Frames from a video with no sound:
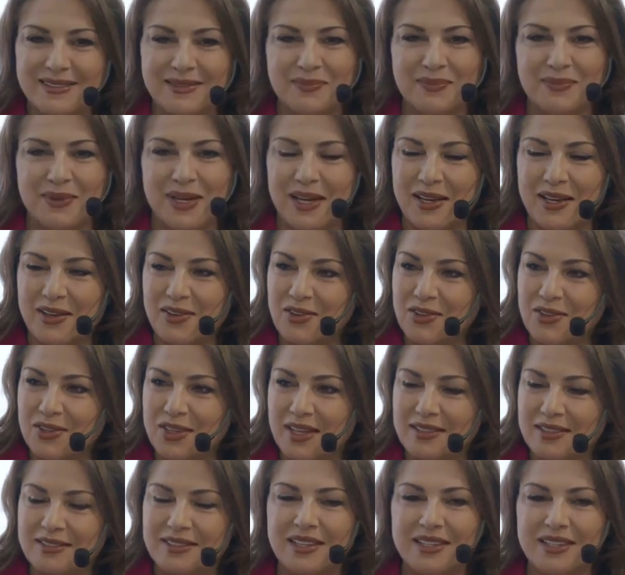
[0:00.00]
الله
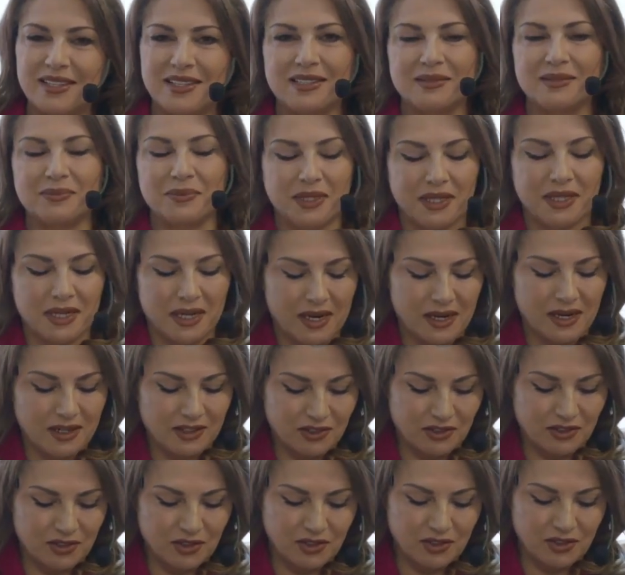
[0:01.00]
للصلاة فقد
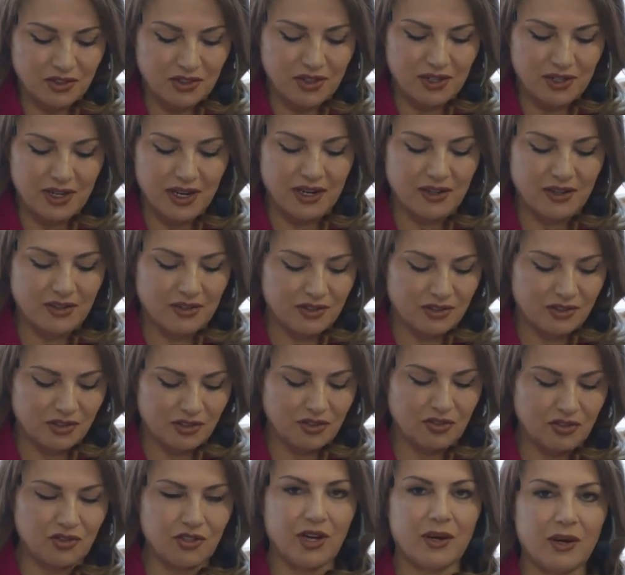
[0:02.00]
استعرض البرنامج
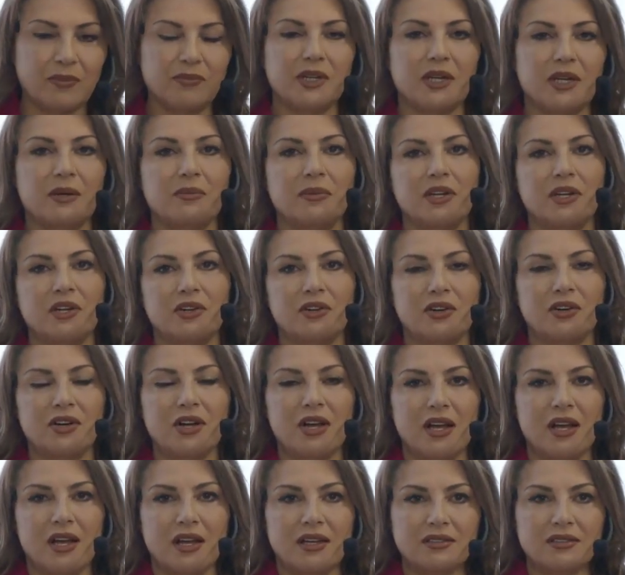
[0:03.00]
نشاطات مكتب
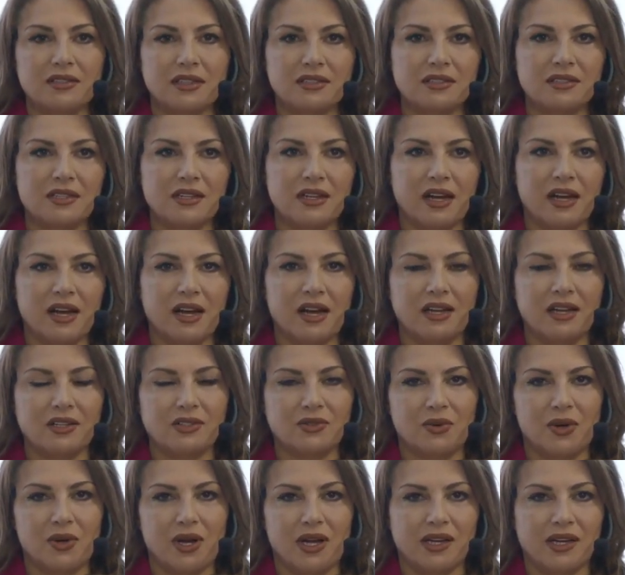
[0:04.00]
فضائية نورسات
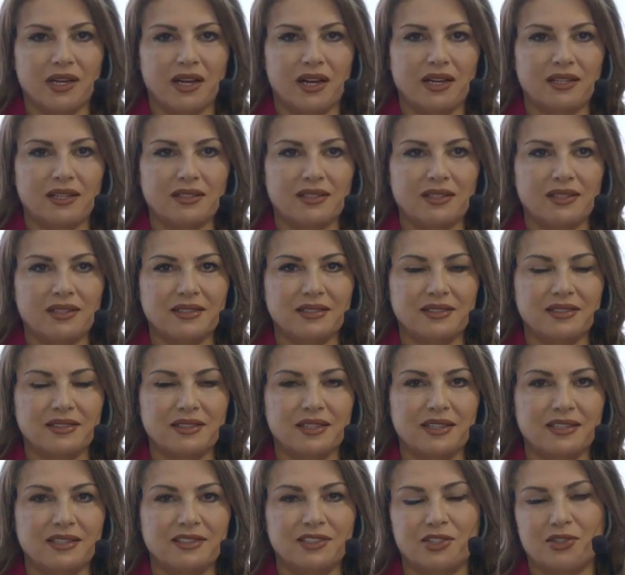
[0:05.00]
وما قدمه
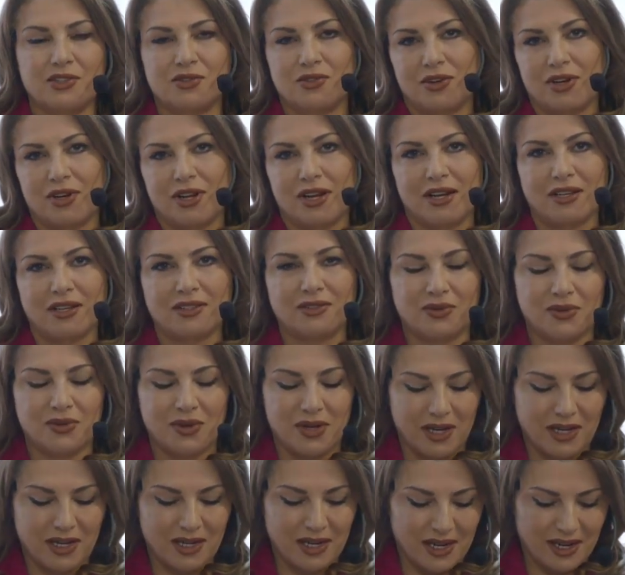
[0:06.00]
من تعريف لتاريخ
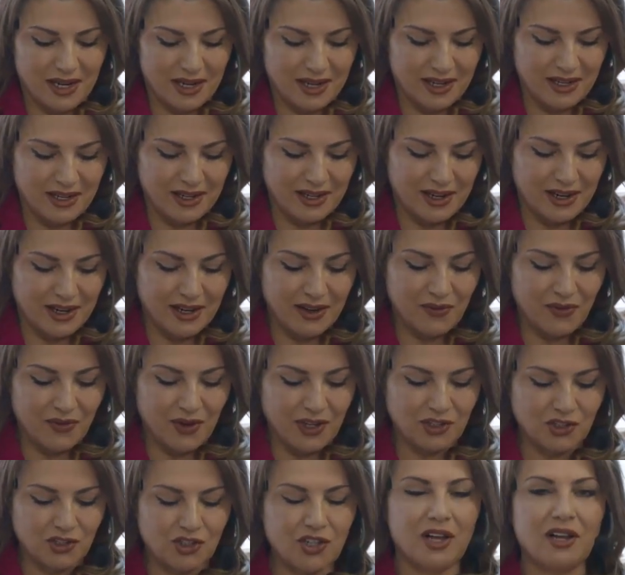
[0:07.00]
إقامة بيوت
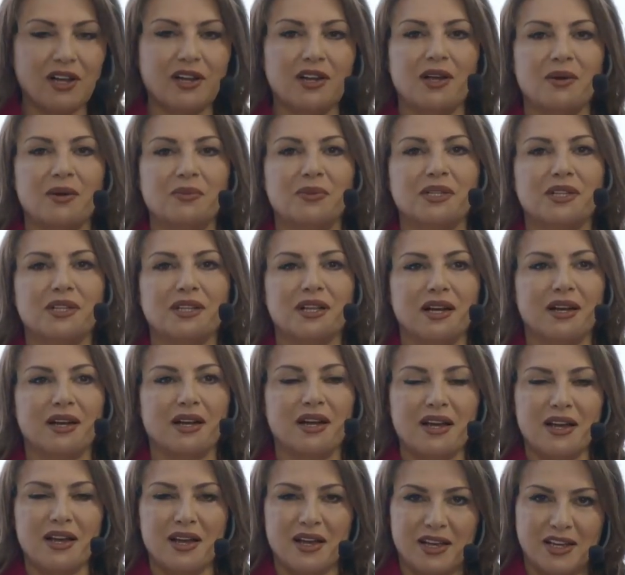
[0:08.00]
العبادة
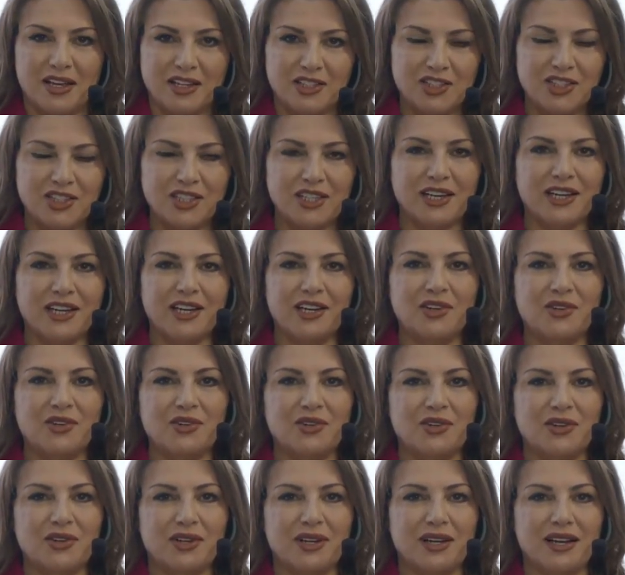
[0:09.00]
منذ عهد الملك
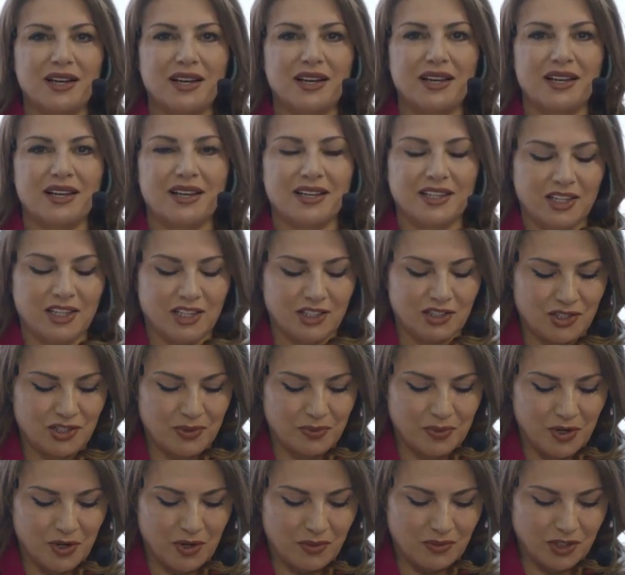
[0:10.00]
سليمان إلى علية
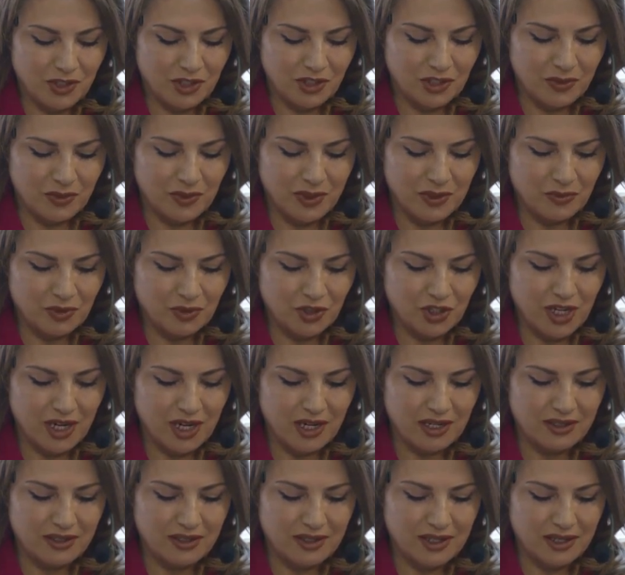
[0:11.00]
صهيون
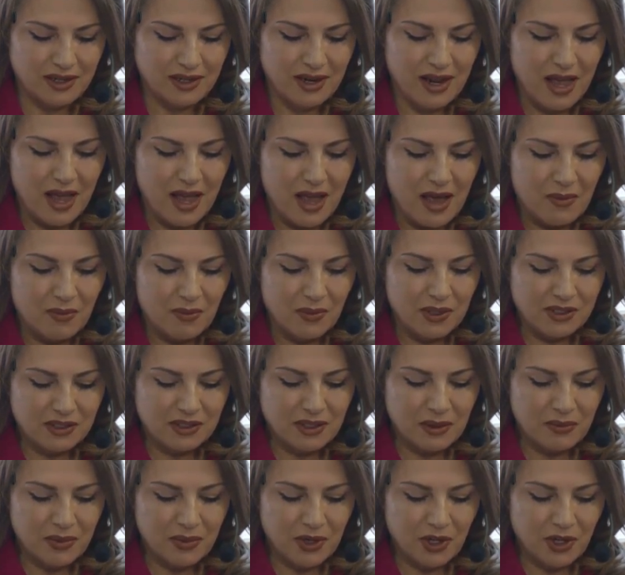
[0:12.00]
كما استشهد البرنامج